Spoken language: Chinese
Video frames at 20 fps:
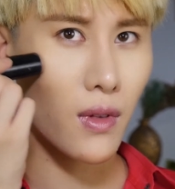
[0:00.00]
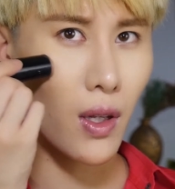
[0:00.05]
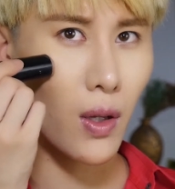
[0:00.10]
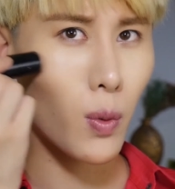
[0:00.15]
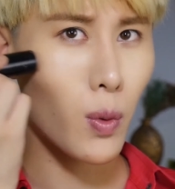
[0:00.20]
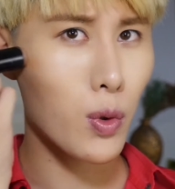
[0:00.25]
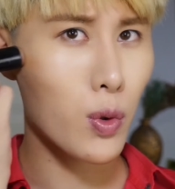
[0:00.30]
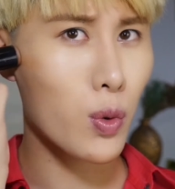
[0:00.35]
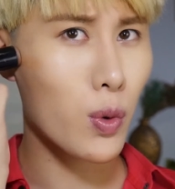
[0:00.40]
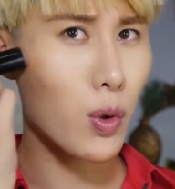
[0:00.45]

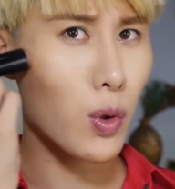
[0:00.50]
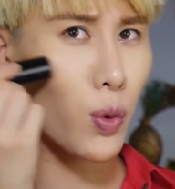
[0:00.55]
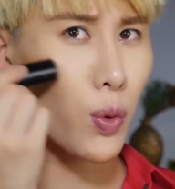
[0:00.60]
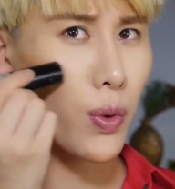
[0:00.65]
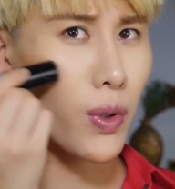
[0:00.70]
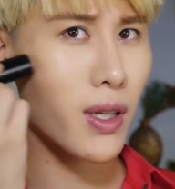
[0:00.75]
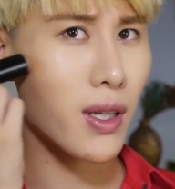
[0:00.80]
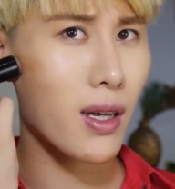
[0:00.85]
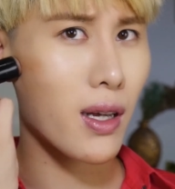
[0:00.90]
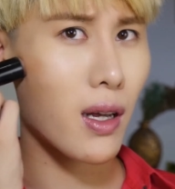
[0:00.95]
我多
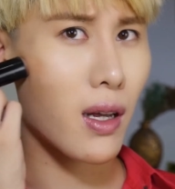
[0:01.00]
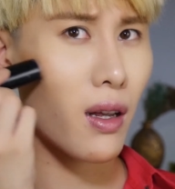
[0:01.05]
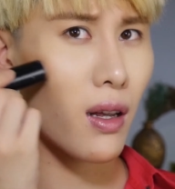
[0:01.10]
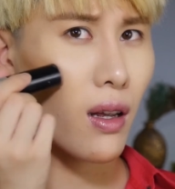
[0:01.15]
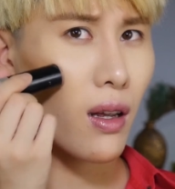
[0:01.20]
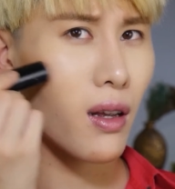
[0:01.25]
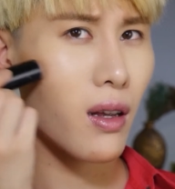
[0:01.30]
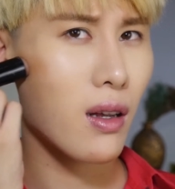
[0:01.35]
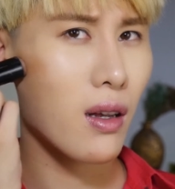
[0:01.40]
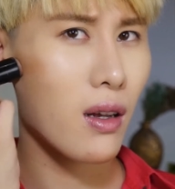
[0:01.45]
涂一点，
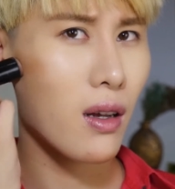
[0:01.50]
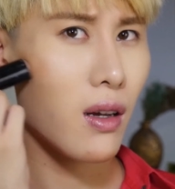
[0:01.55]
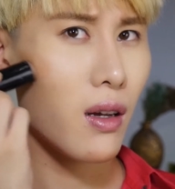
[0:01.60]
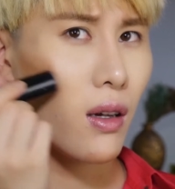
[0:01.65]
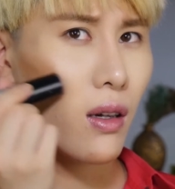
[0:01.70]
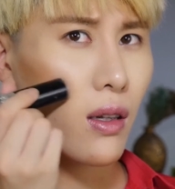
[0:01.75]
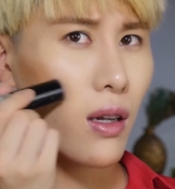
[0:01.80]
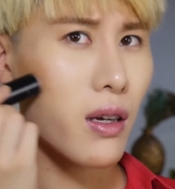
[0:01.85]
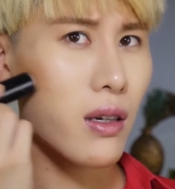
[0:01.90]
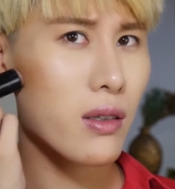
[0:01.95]

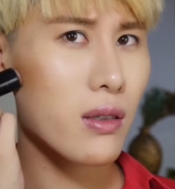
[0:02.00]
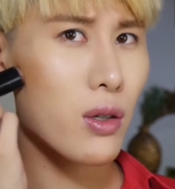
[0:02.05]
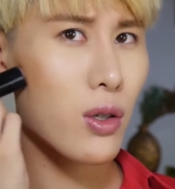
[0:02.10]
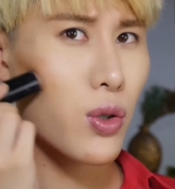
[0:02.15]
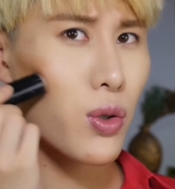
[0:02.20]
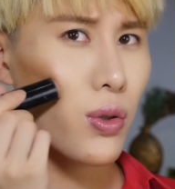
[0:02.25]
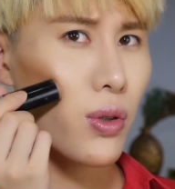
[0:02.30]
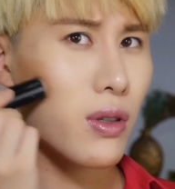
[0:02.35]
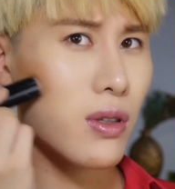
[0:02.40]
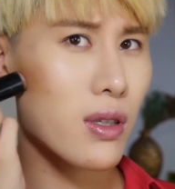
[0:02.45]
它真的
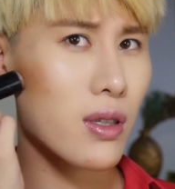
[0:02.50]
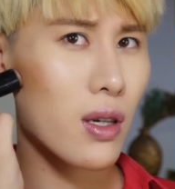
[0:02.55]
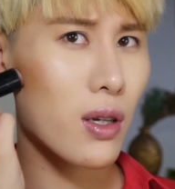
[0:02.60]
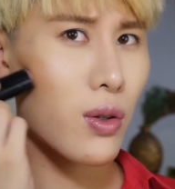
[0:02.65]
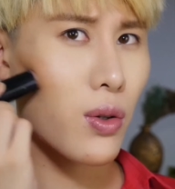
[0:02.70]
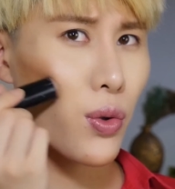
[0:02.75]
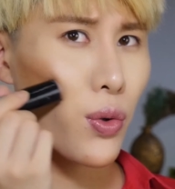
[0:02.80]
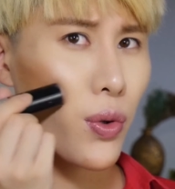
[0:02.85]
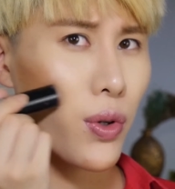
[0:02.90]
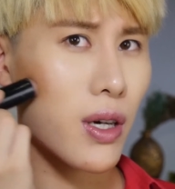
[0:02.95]
瞬间
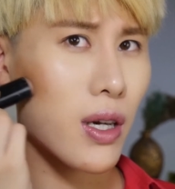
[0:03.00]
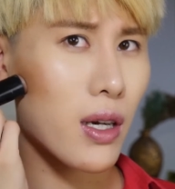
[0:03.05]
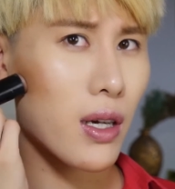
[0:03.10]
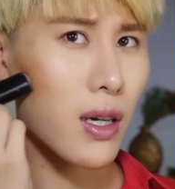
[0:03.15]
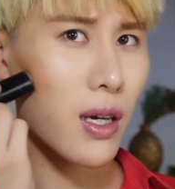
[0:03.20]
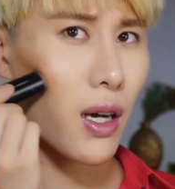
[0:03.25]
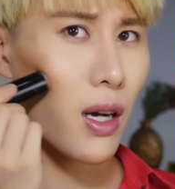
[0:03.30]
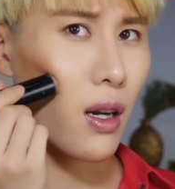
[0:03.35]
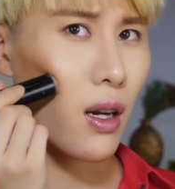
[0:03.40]
就晕染开